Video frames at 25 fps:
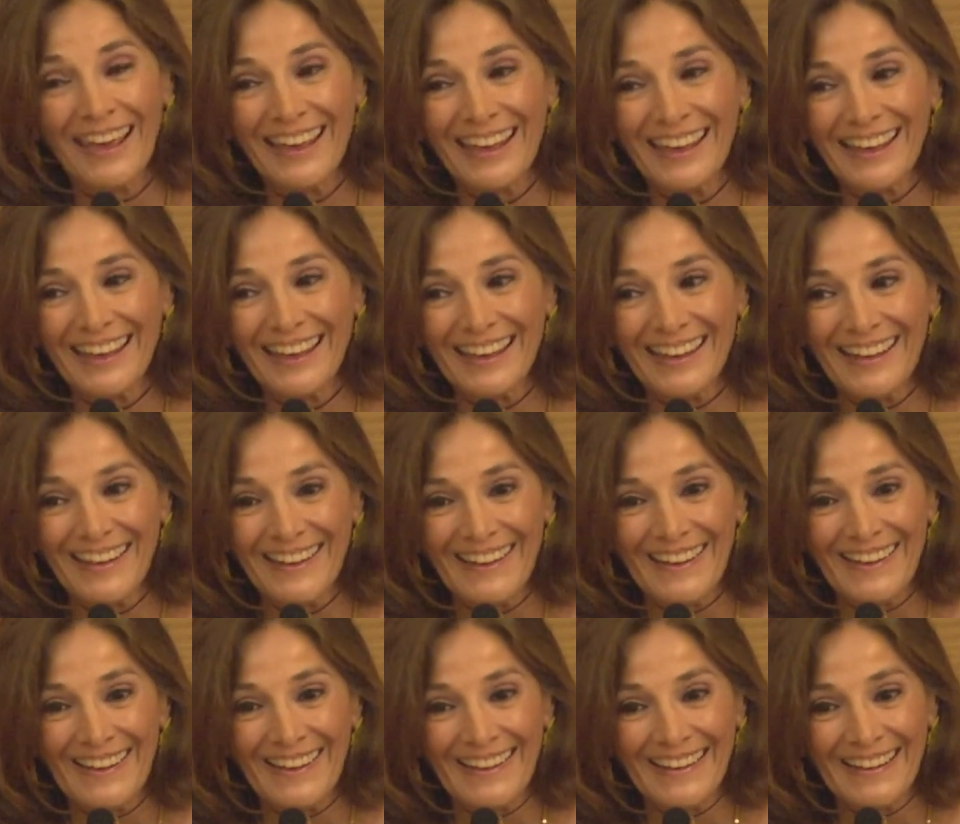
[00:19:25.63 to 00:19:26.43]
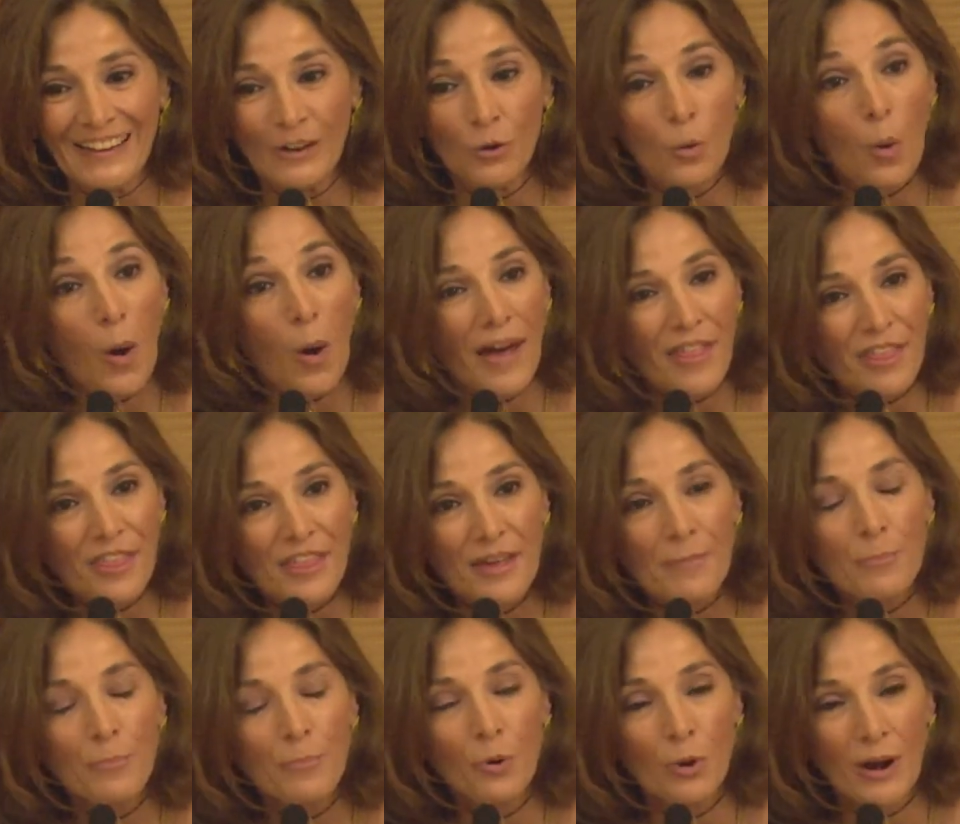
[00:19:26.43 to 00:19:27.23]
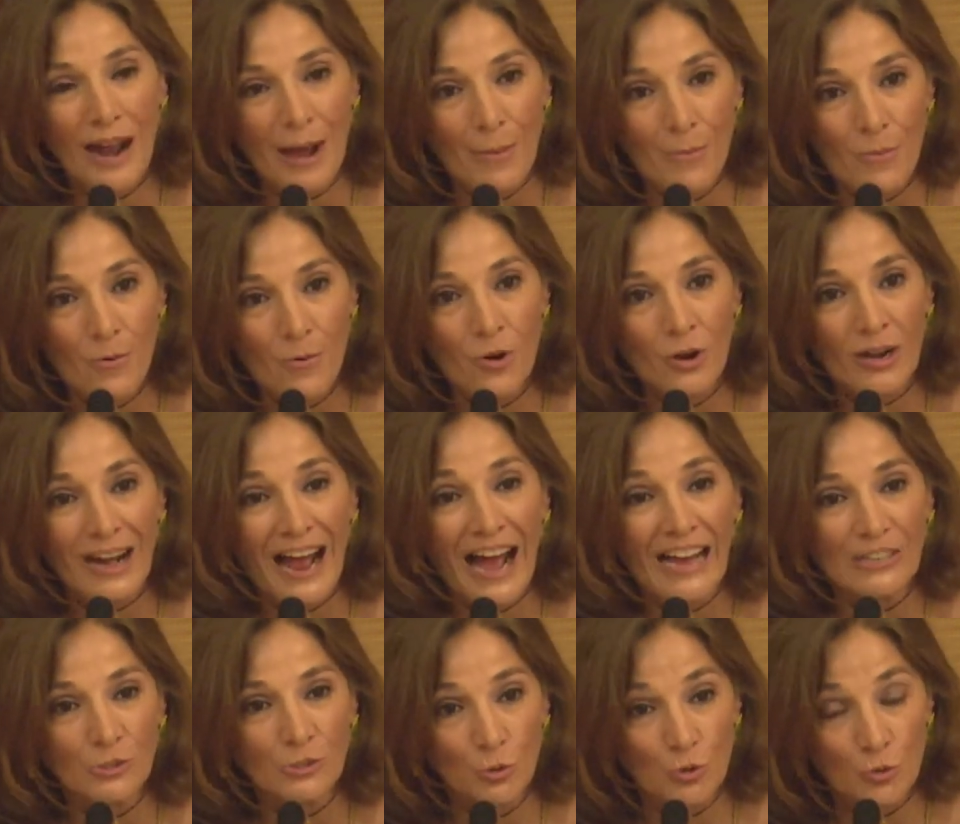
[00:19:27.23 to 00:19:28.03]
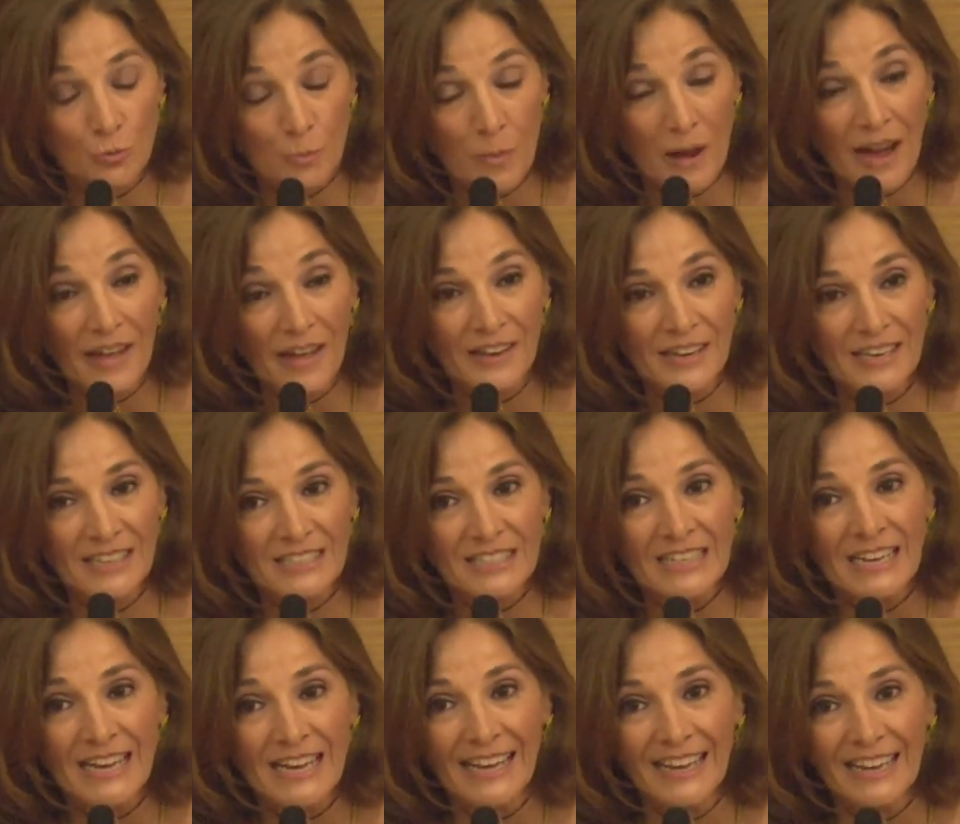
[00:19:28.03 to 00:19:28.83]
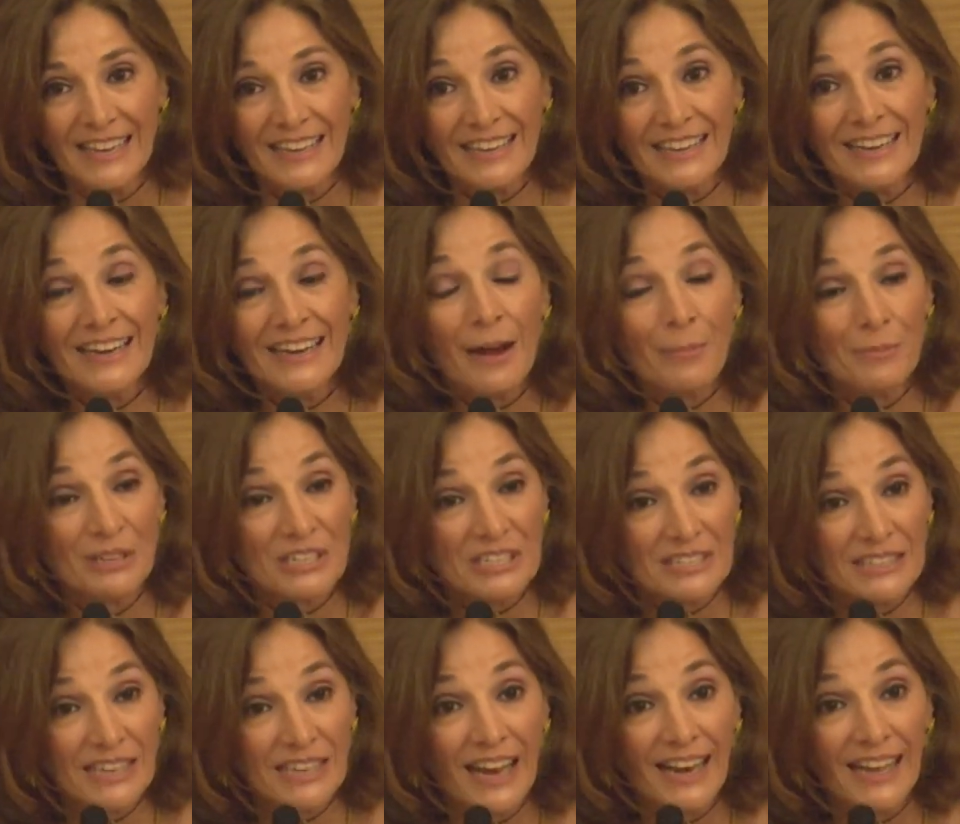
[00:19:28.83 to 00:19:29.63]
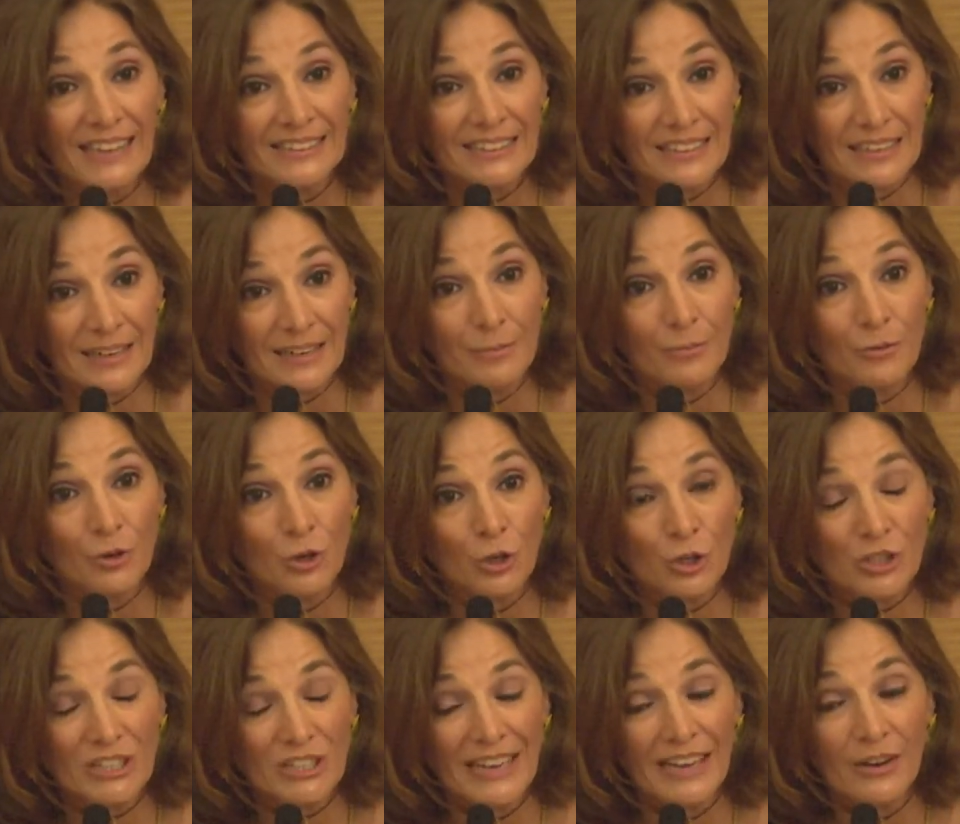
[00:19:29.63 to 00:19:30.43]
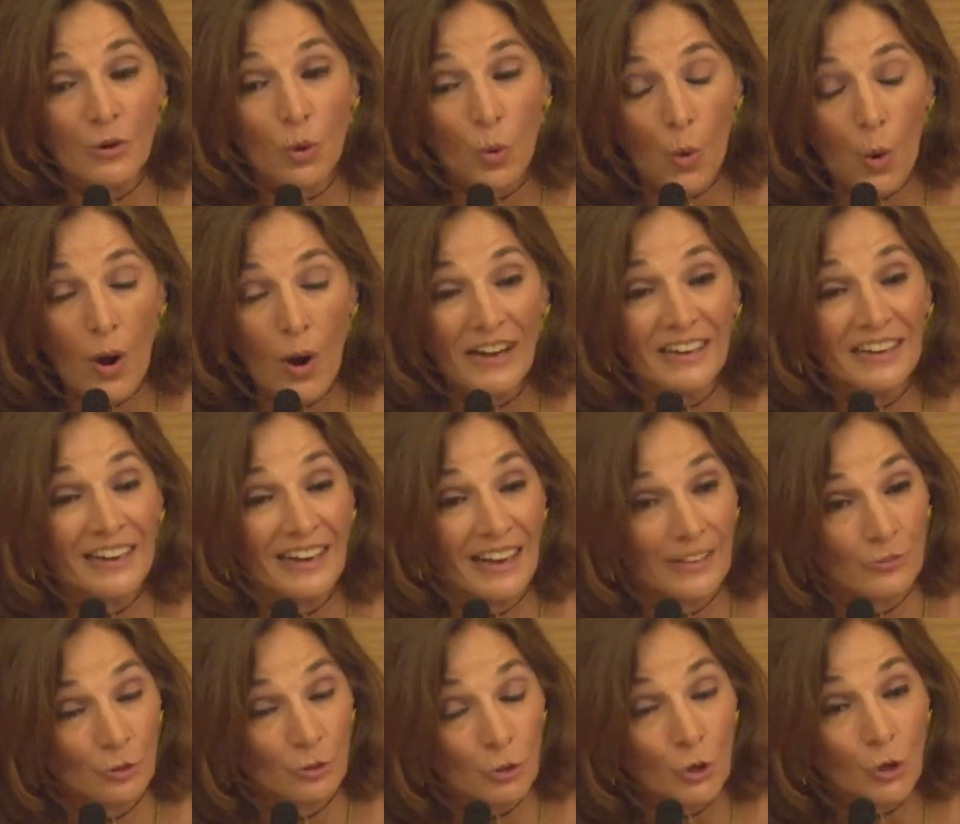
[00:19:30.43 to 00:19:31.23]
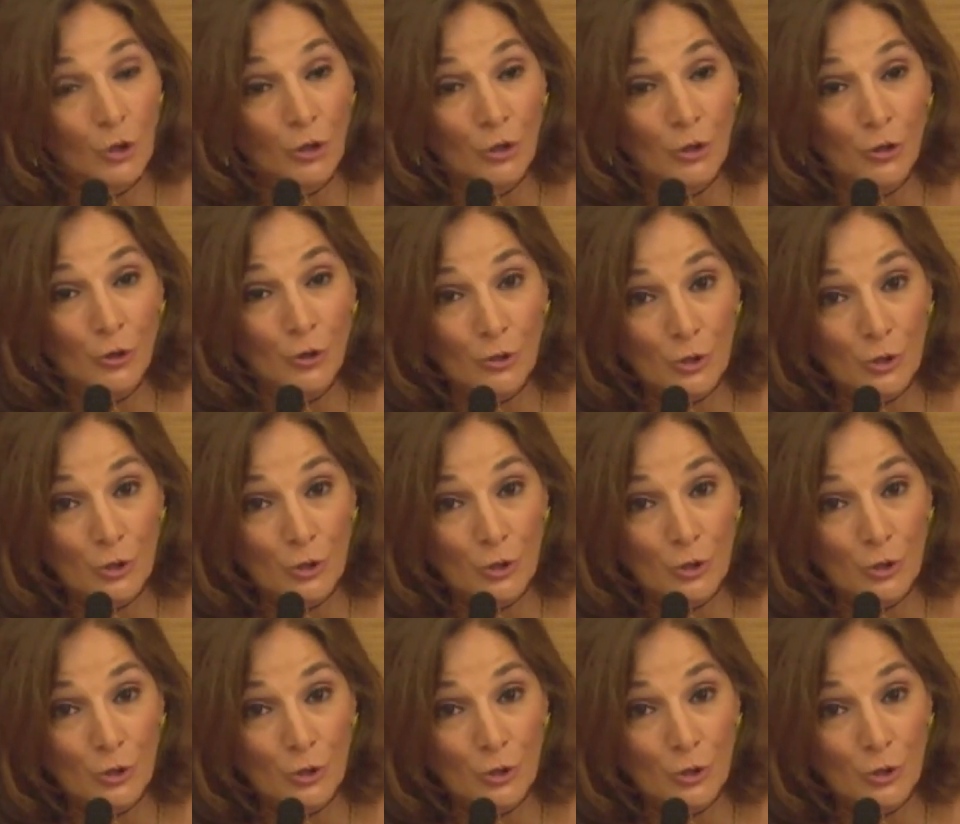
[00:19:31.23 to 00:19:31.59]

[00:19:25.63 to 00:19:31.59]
eh, eh, lo hace por amor a sus padres y la amistad la tenemos en Juan y en Antonio,